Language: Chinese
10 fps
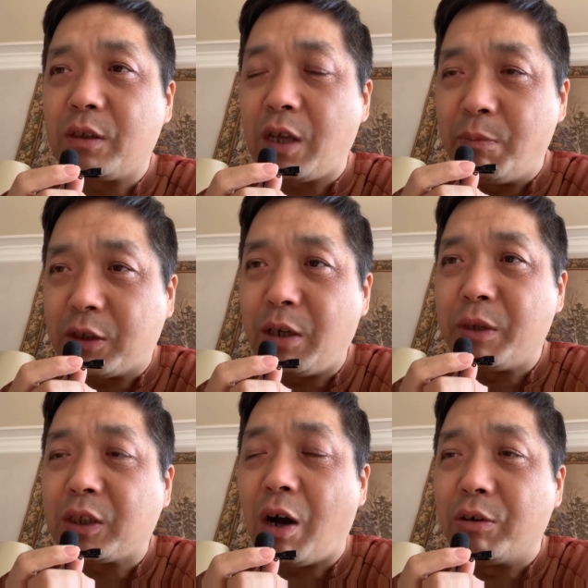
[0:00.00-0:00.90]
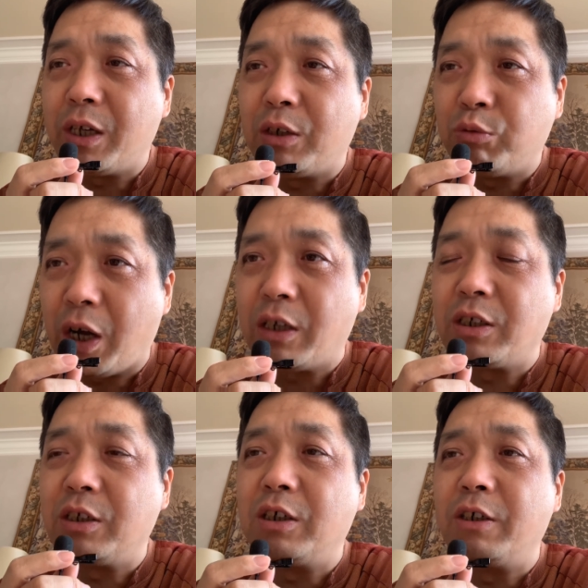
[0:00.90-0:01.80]
他们特别讨厌卢卡
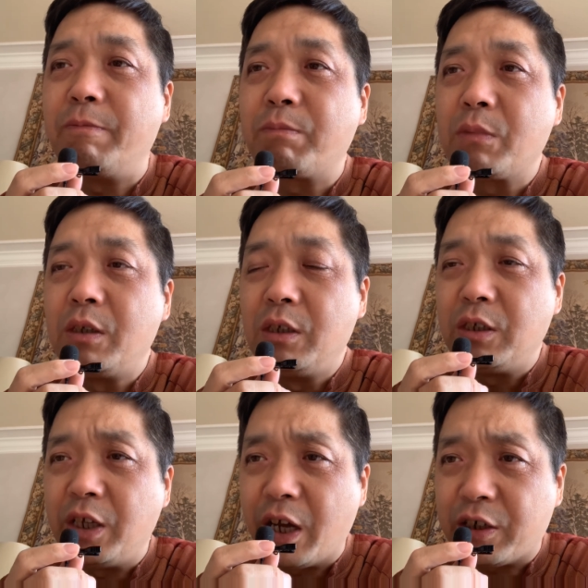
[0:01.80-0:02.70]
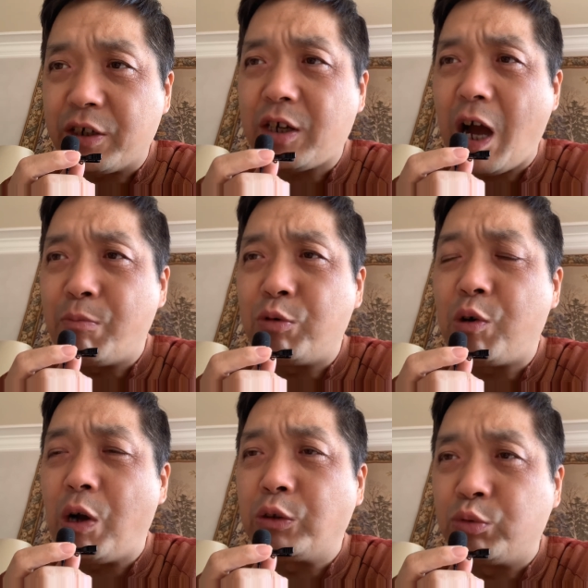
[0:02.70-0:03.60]
申科，也是看不
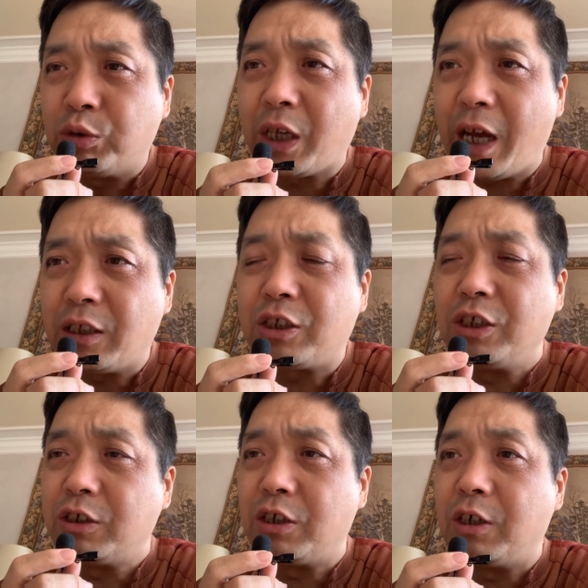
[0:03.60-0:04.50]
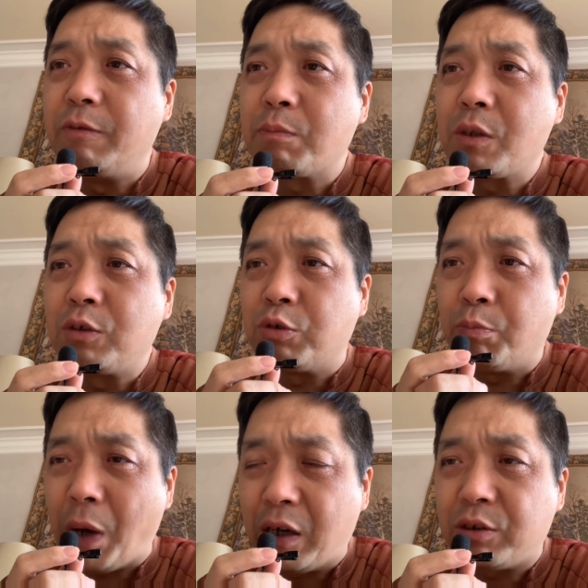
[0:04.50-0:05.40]
惯独裁的体制，
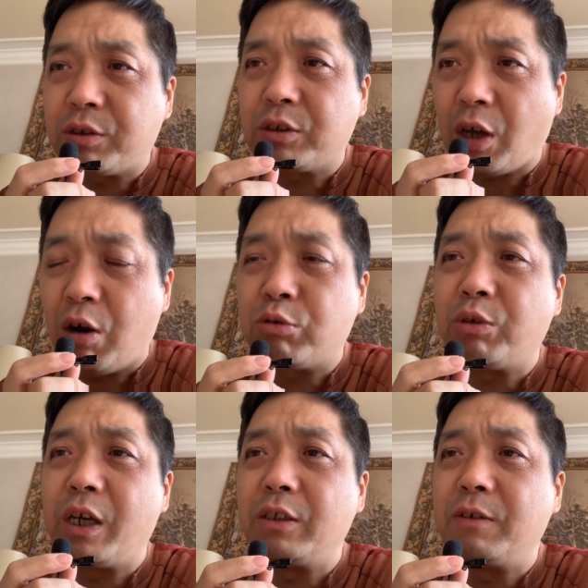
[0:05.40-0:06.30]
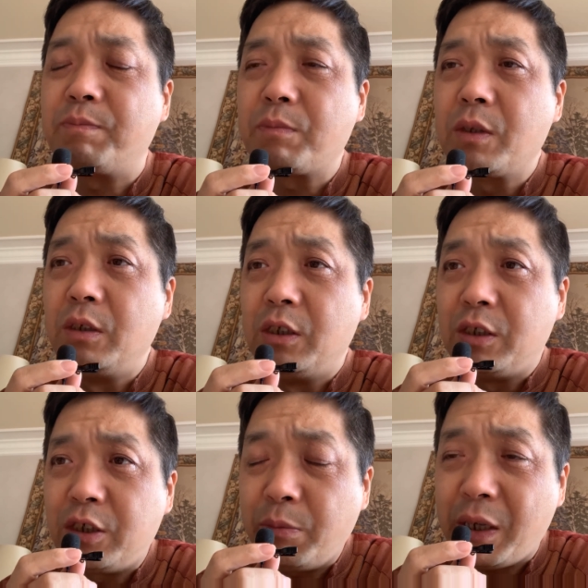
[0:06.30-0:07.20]
从白俄罗斯逃出来的。
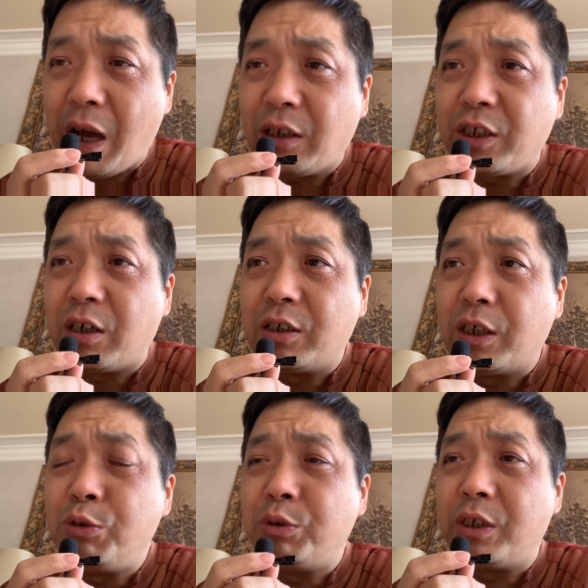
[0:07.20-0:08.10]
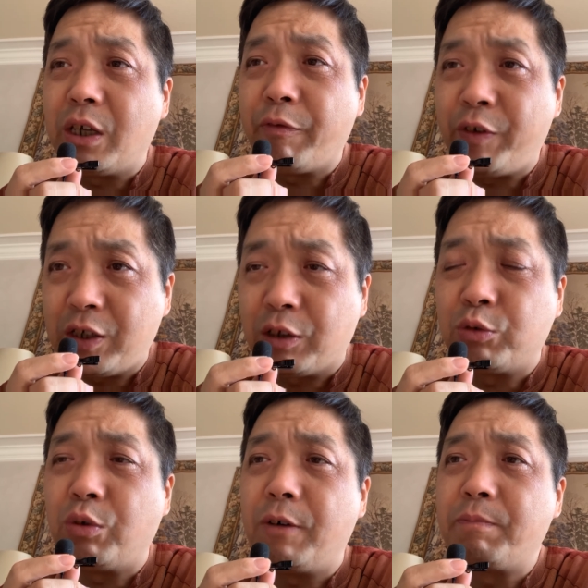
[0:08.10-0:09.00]
西班牙讲俄语的人非常
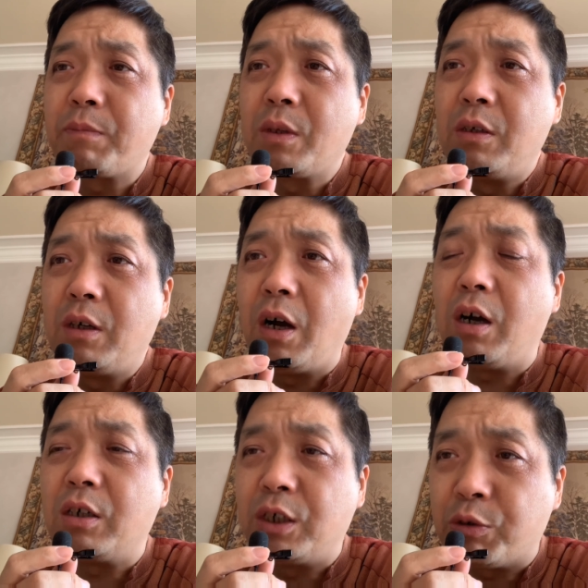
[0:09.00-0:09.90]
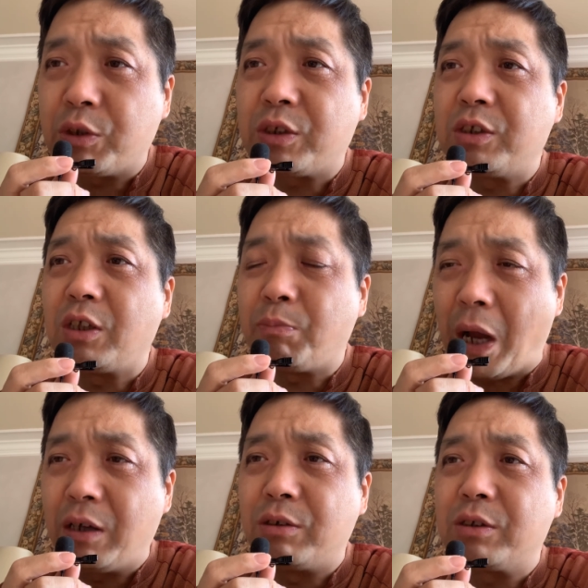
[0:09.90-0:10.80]
多，啊，俄罗斯的、
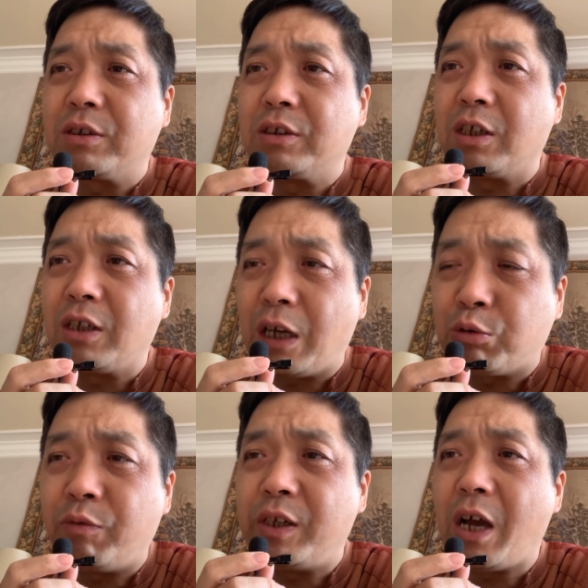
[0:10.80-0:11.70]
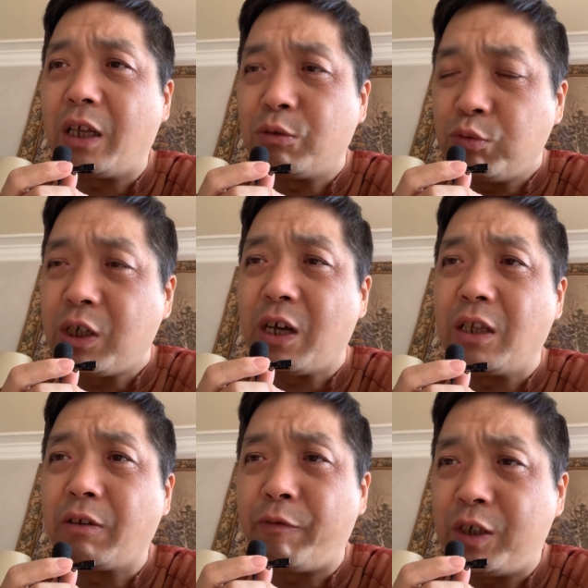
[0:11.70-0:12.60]
白俄罗斯的、拉脱维亚的、乌克
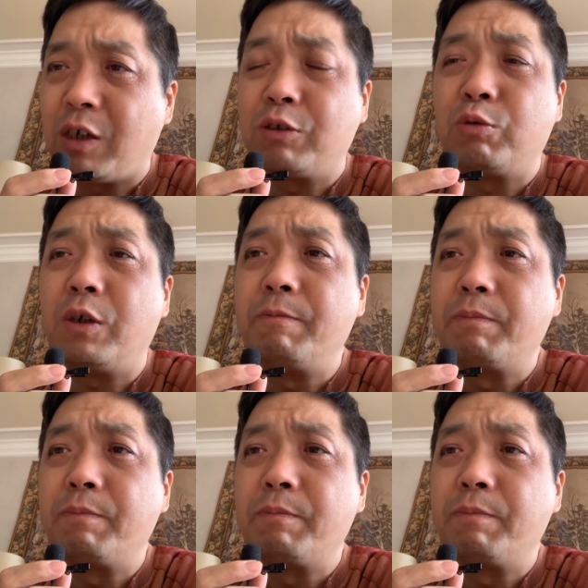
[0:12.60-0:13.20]
兰的非常多。